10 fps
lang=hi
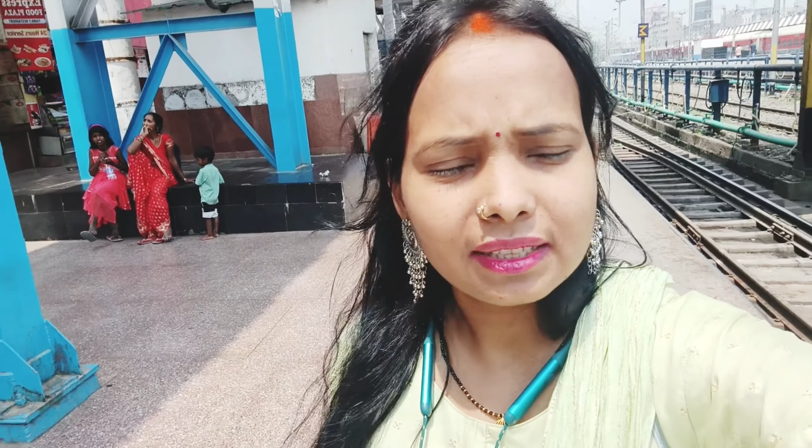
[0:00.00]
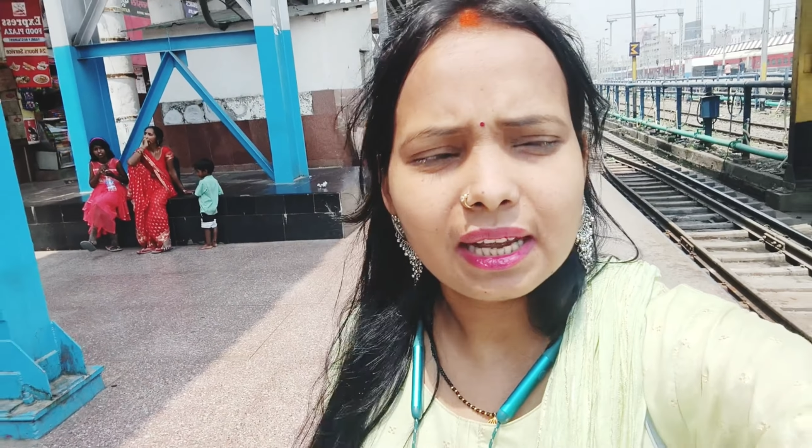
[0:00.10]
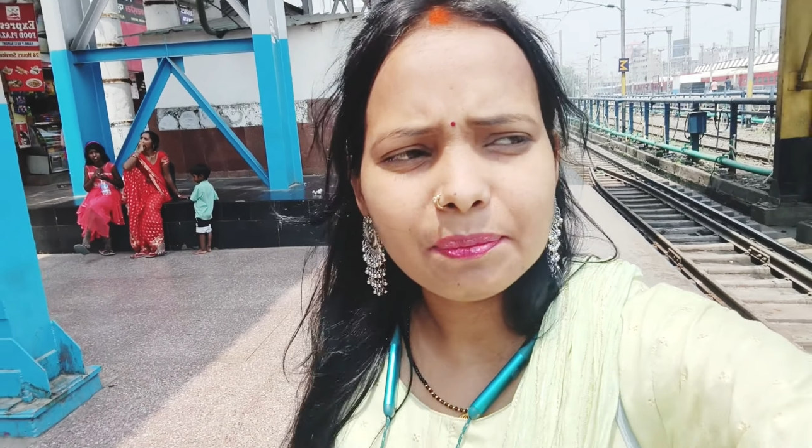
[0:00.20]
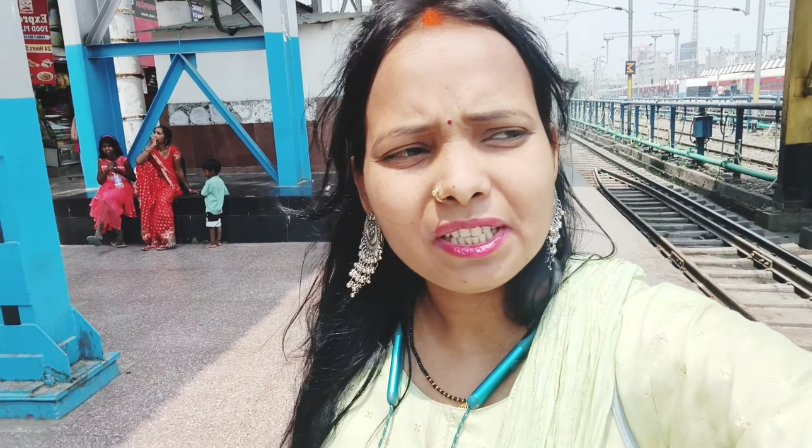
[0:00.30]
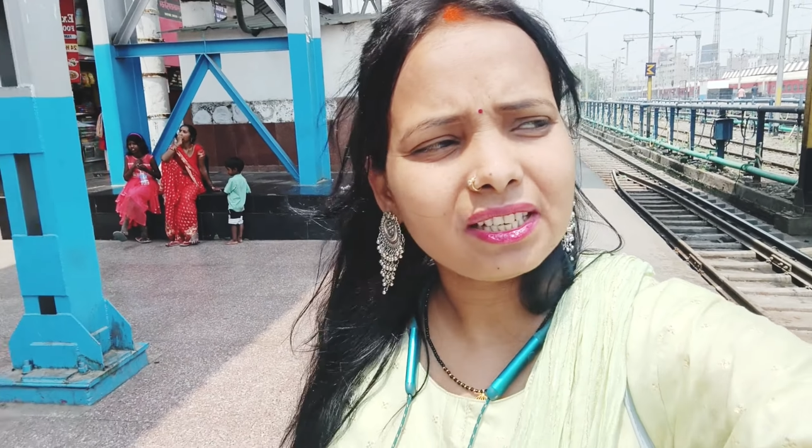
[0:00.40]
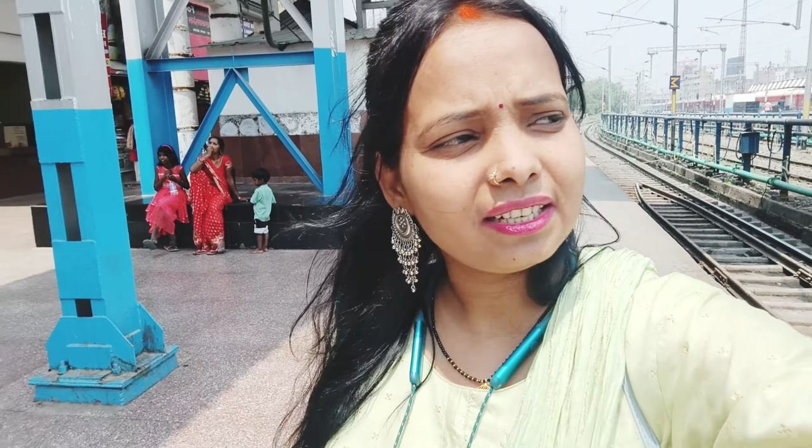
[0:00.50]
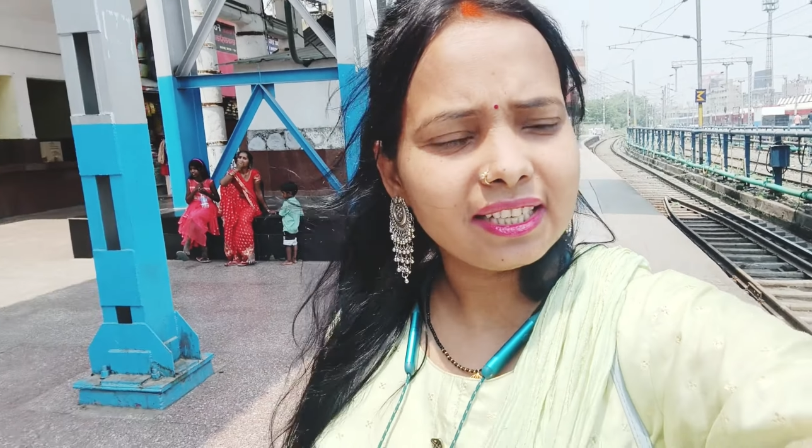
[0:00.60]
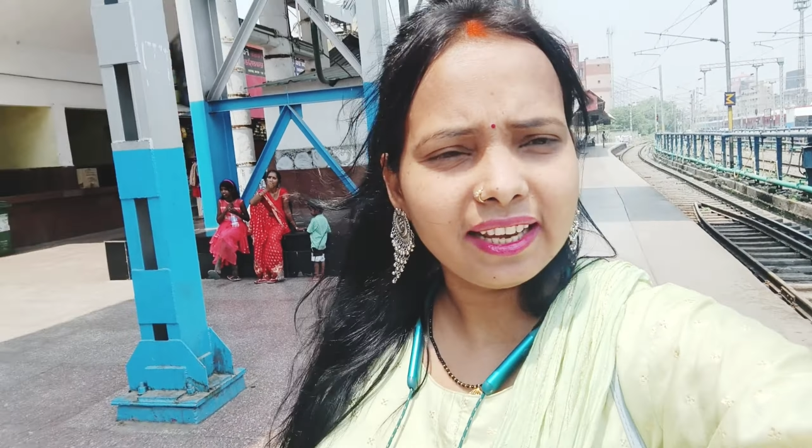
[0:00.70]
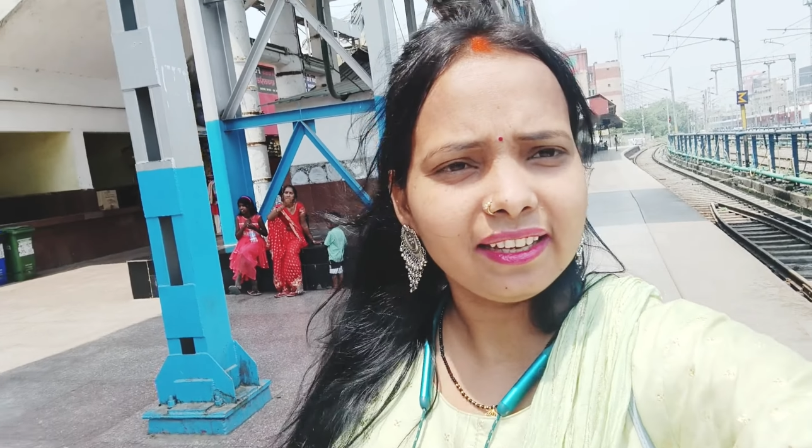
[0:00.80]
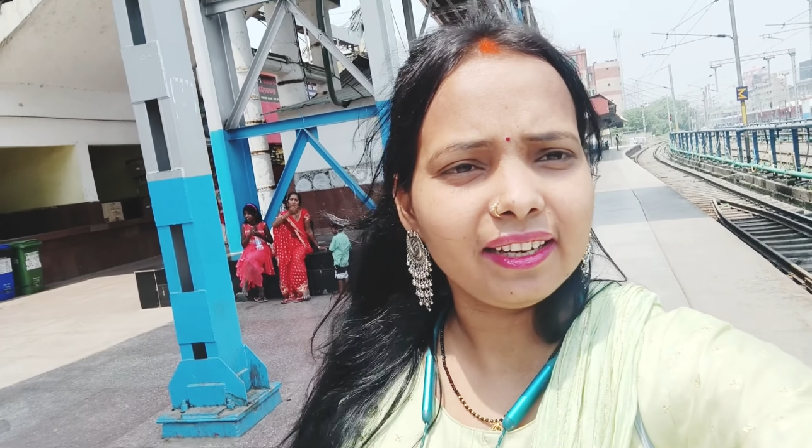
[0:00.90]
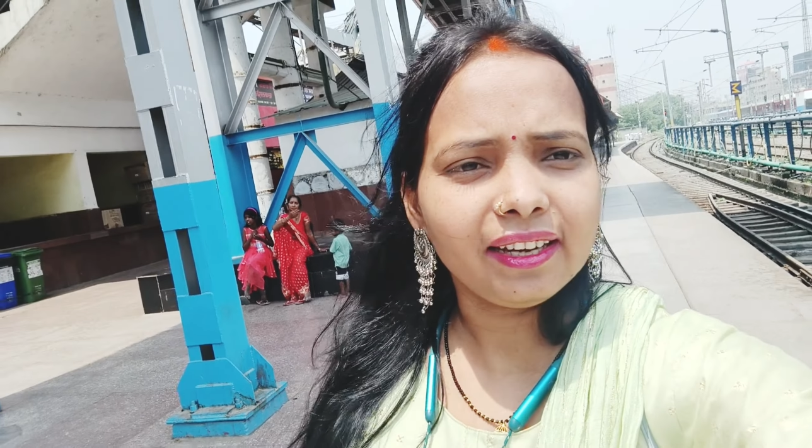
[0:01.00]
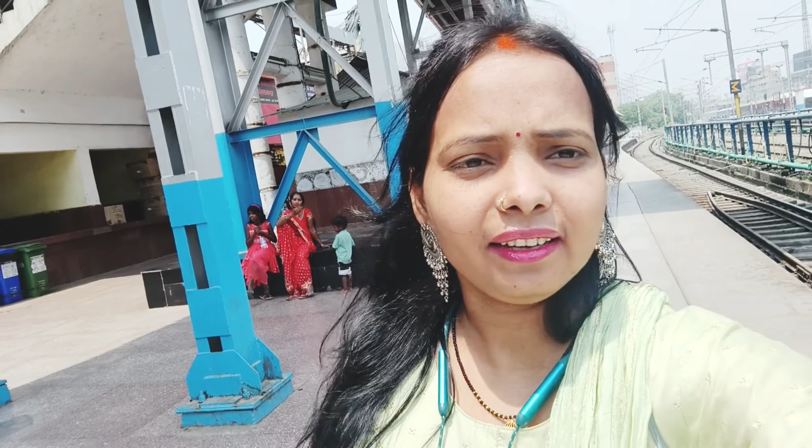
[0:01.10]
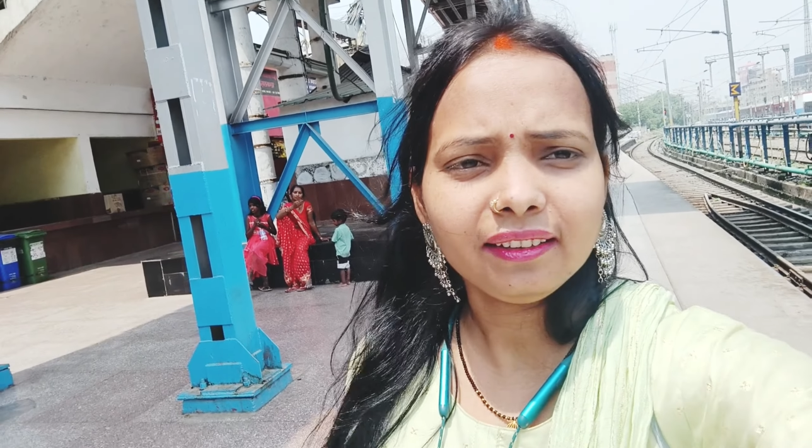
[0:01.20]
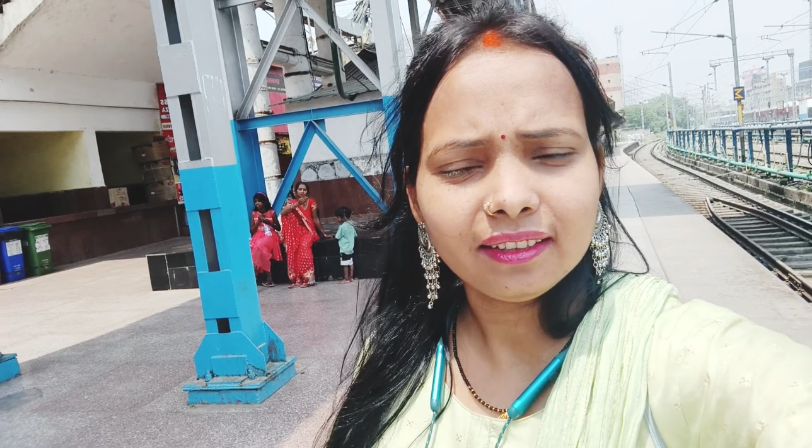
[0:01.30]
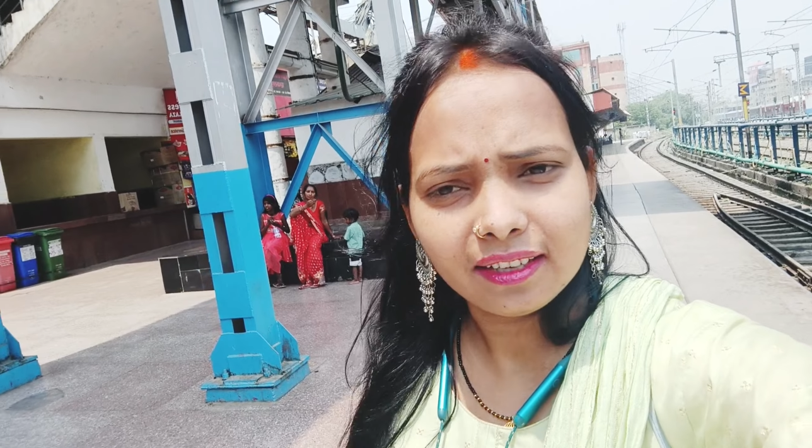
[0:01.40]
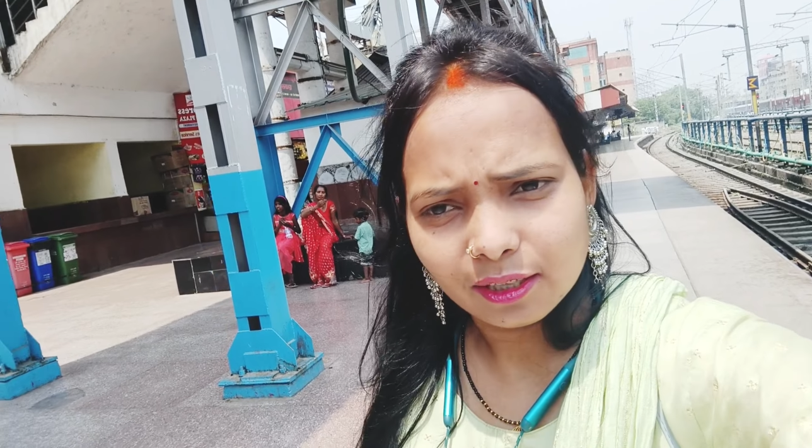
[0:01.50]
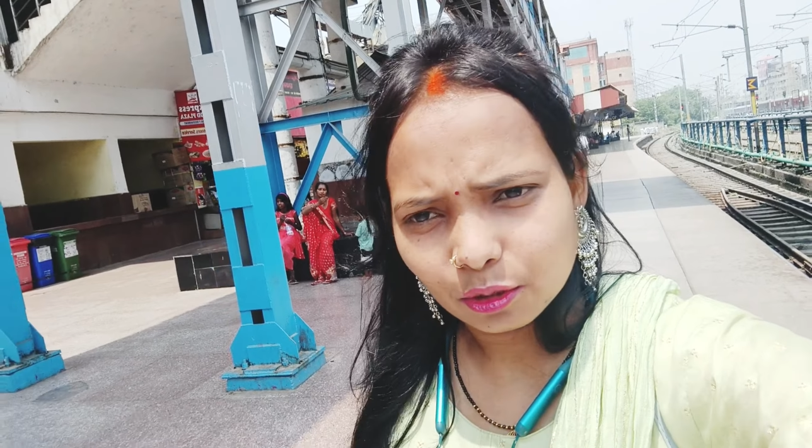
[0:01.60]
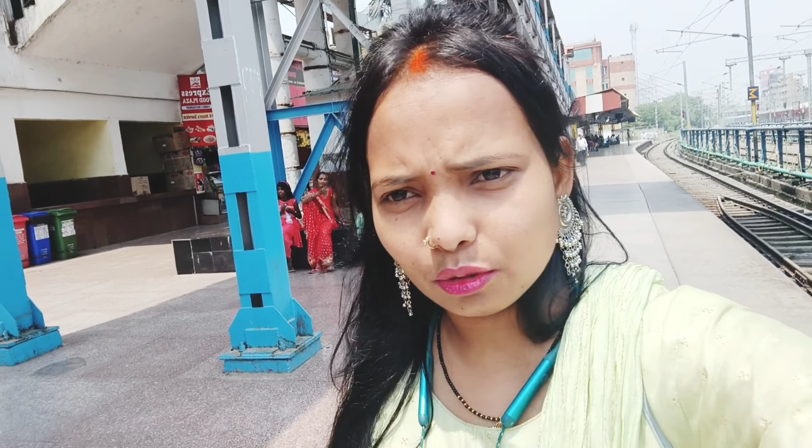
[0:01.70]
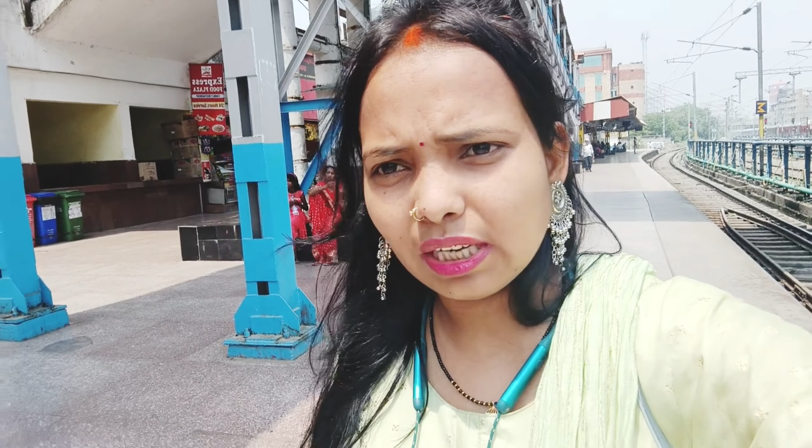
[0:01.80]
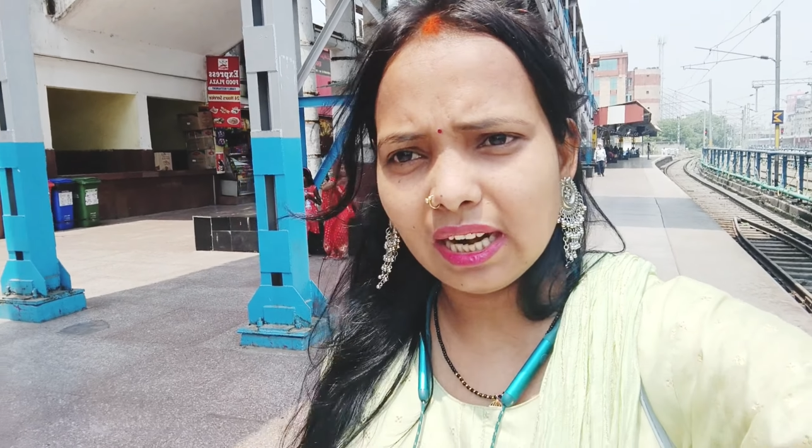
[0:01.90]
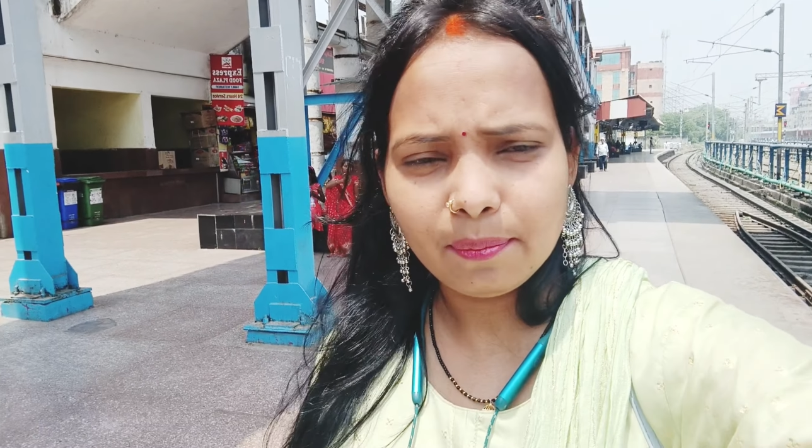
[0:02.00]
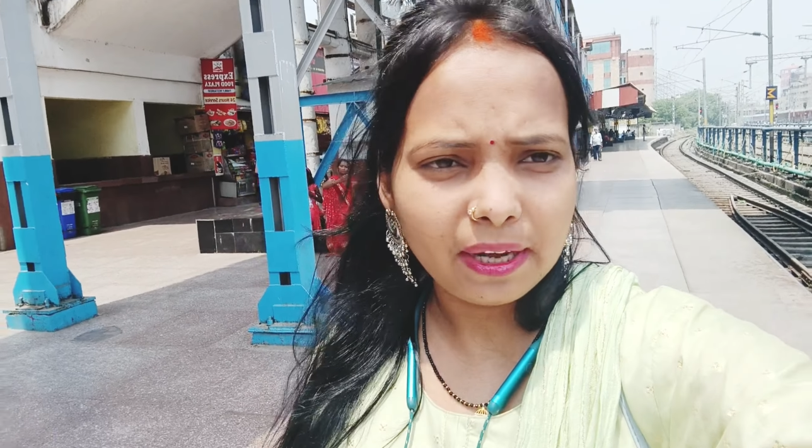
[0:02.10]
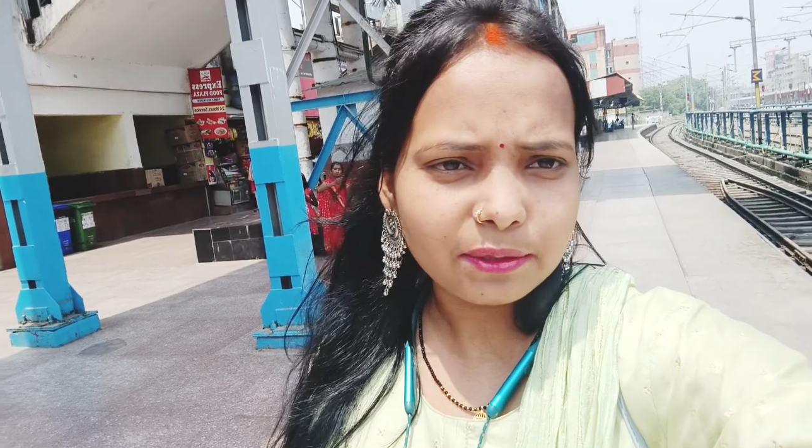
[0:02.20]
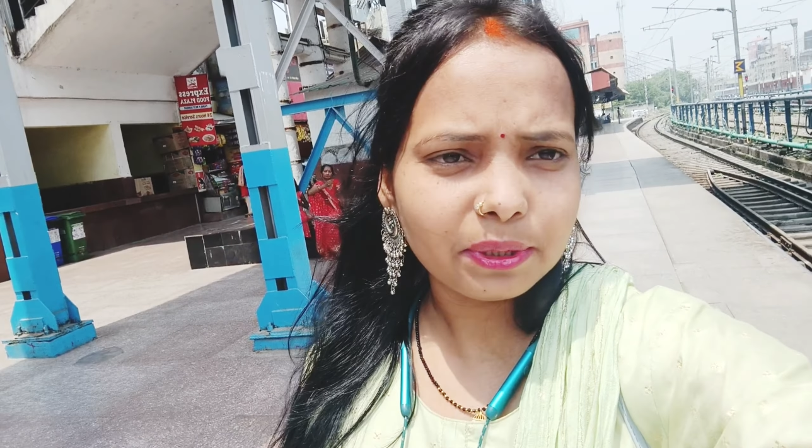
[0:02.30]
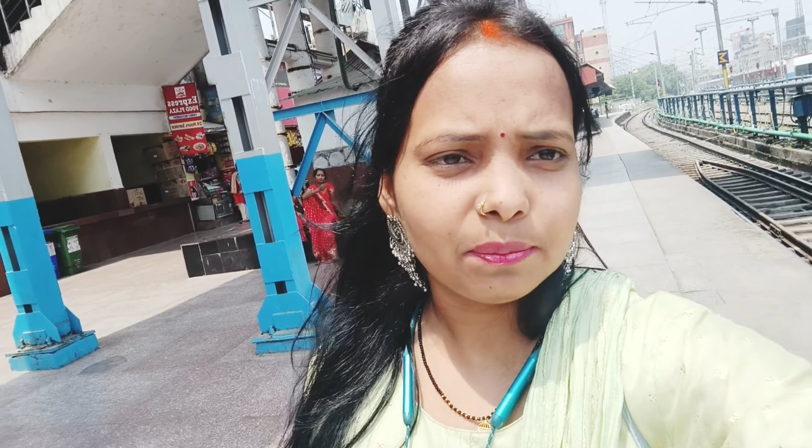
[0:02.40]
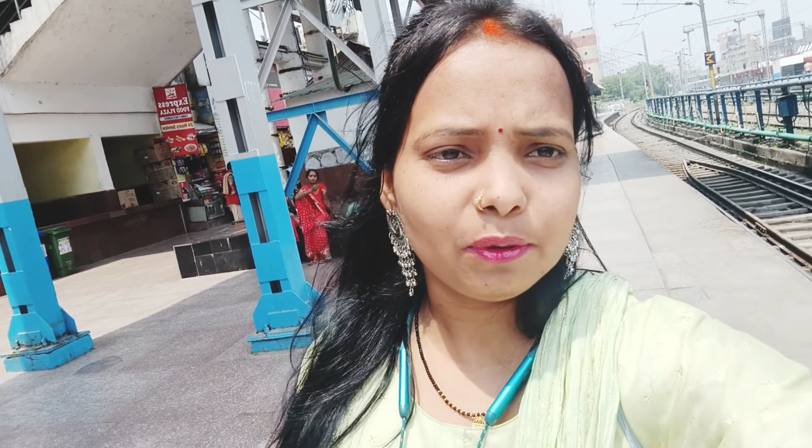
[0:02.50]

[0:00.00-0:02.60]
से अपने सर जाएंगे तो साढ़े पांच बजे